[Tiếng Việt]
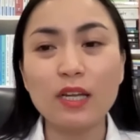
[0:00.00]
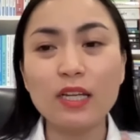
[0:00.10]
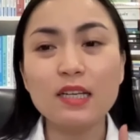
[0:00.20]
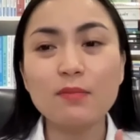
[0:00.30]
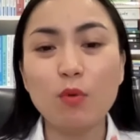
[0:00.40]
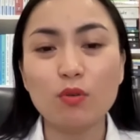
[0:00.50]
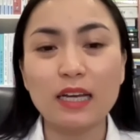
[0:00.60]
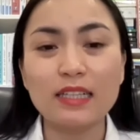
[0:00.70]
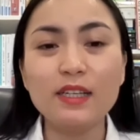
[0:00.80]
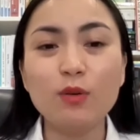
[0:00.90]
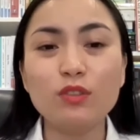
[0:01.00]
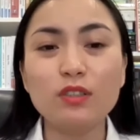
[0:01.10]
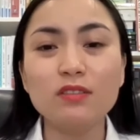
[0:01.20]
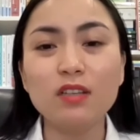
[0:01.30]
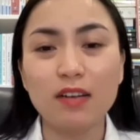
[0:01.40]
có ít nhất một cái triệu
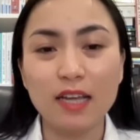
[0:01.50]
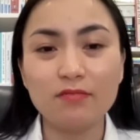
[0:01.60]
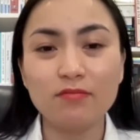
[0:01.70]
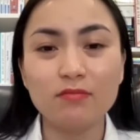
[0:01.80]
chứng trở lên